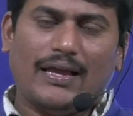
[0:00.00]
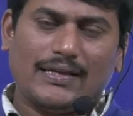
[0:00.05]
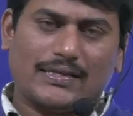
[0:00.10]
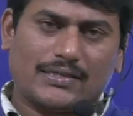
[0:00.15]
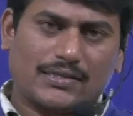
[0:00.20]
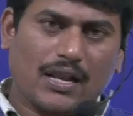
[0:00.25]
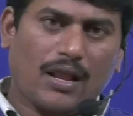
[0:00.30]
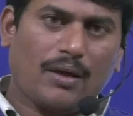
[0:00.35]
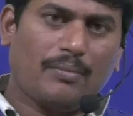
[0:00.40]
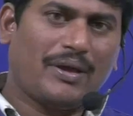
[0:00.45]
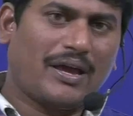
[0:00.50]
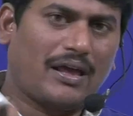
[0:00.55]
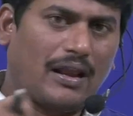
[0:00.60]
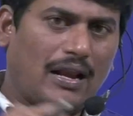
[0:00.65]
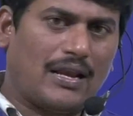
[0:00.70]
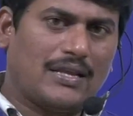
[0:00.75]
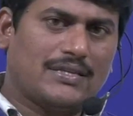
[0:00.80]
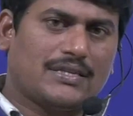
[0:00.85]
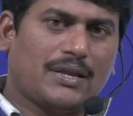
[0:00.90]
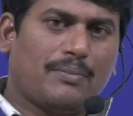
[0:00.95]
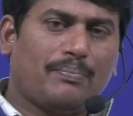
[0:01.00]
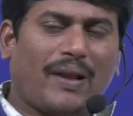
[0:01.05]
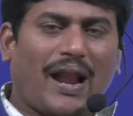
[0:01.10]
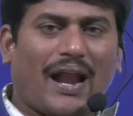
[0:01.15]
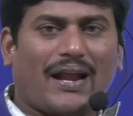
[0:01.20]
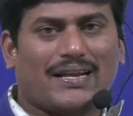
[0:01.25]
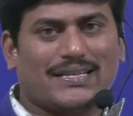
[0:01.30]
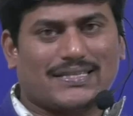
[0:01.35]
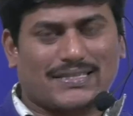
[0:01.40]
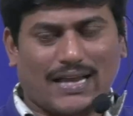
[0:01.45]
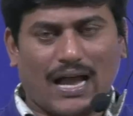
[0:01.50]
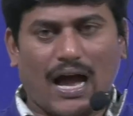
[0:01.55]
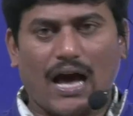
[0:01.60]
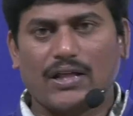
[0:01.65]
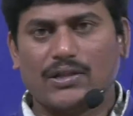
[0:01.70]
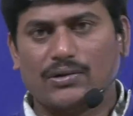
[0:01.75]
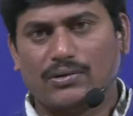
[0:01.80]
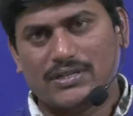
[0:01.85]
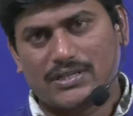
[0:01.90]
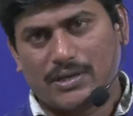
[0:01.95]
ఇస్లామిక్ రిలీజియన్ ప్రాక్టీస్
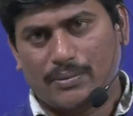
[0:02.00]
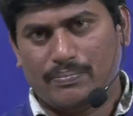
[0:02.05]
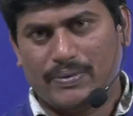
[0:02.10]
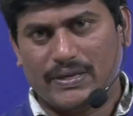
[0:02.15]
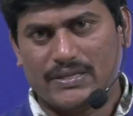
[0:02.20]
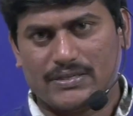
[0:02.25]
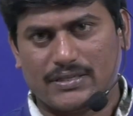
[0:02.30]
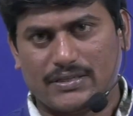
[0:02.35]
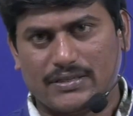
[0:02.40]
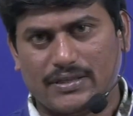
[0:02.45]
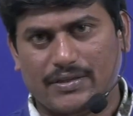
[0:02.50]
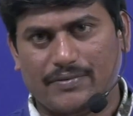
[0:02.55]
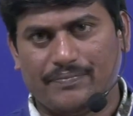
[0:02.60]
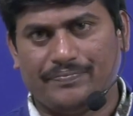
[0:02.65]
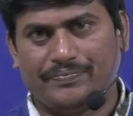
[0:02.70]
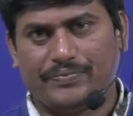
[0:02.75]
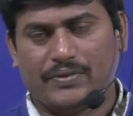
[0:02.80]
కాదు అని చెప్పేసింది